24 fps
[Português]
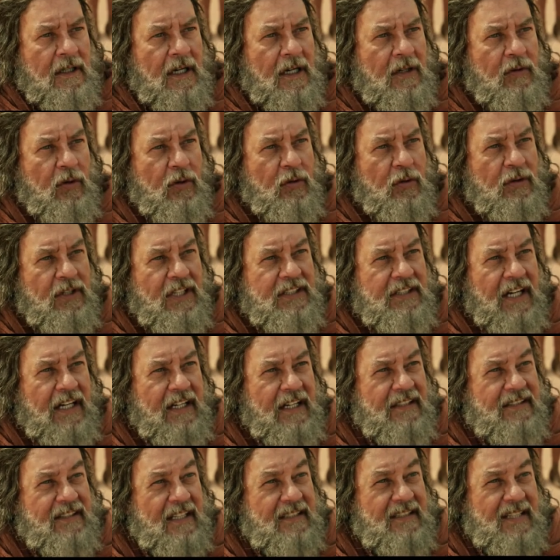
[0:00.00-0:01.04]
A coluna de areia
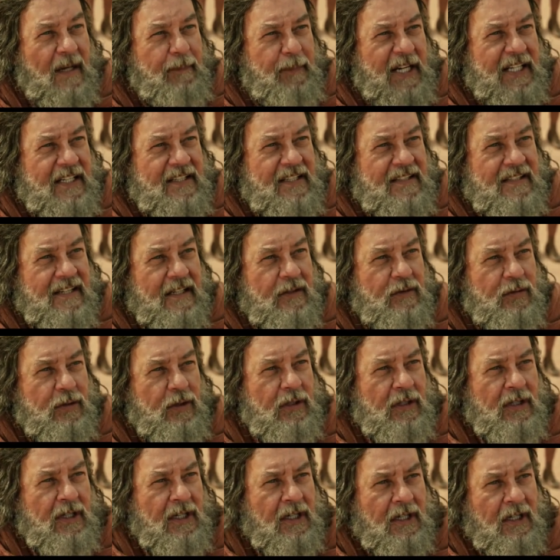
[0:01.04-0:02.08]
está desaparecendo.
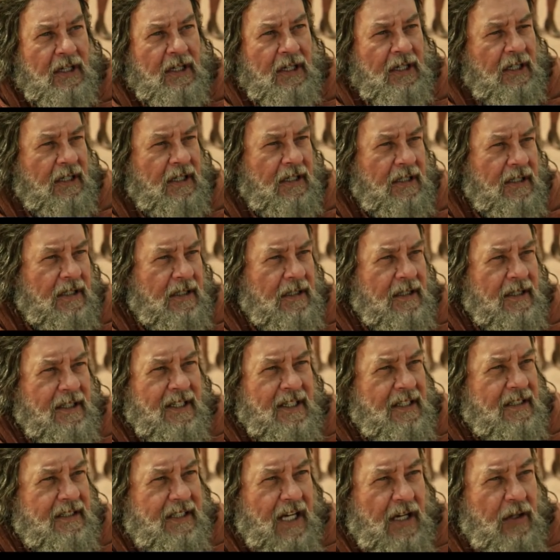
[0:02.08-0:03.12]

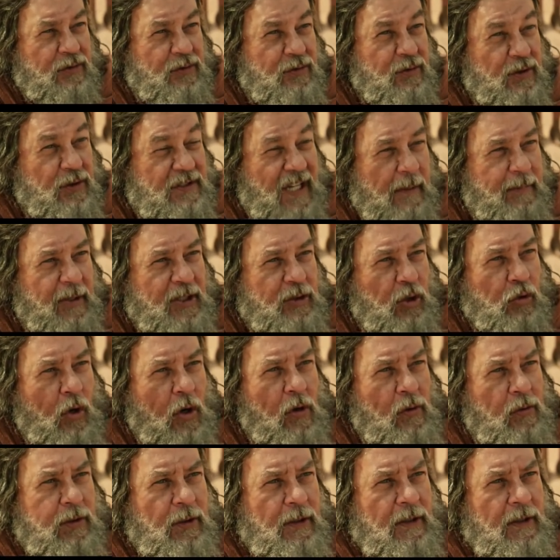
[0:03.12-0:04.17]
Deus nos abandonou